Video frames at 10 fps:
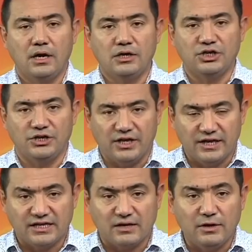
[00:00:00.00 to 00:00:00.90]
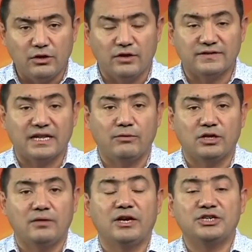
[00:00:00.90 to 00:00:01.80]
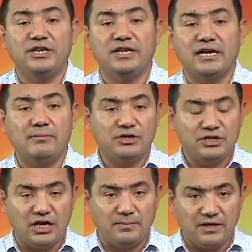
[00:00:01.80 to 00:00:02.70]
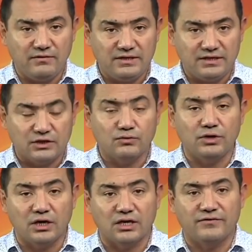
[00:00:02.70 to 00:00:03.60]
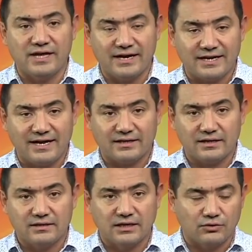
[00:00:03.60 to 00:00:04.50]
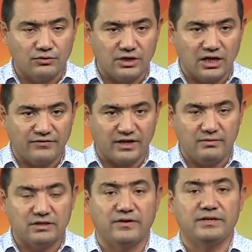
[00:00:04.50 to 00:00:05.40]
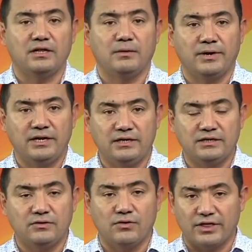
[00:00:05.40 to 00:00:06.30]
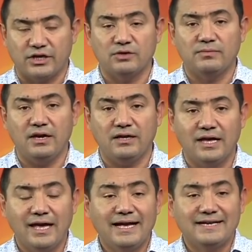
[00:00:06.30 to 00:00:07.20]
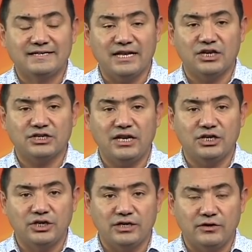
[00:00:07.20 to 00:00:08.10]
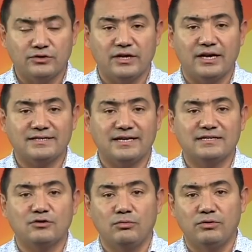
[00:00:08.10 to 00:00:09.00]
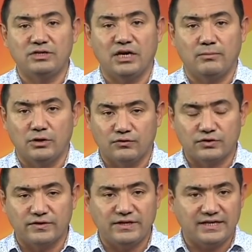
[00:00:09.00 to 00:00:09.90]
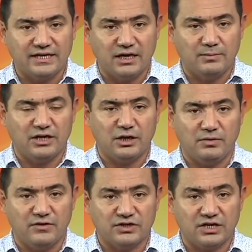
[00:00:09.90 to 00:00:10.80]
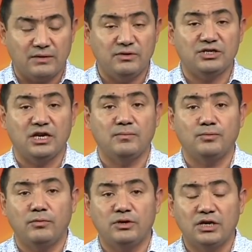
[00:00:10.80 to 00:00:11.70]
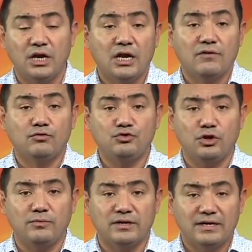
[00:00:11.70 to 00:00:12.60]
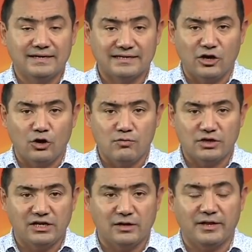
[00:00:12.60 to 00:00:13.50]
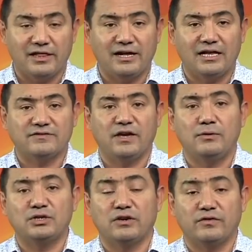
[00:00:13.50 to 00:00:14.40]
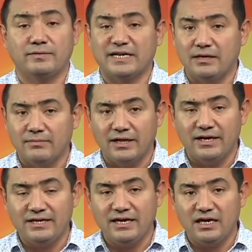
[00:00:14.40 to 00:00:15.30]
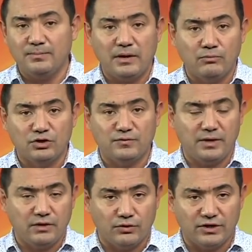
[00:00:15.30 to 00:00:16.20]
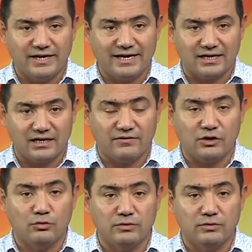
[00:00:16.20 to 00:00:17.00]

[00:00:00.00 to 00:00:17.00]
14 миллионов заработал мошенник, обещая перевести студентов на грант. Сотрудники Альфарабийского отдела полиции города Шимкент задержали жителей Южно-Казахстанской области, обманувшего десятки потерпевших, обещая им помощь в учебе. Злоумышленник предлагал своим жертвам за немалые деньги помочь в переводе на грант в одном из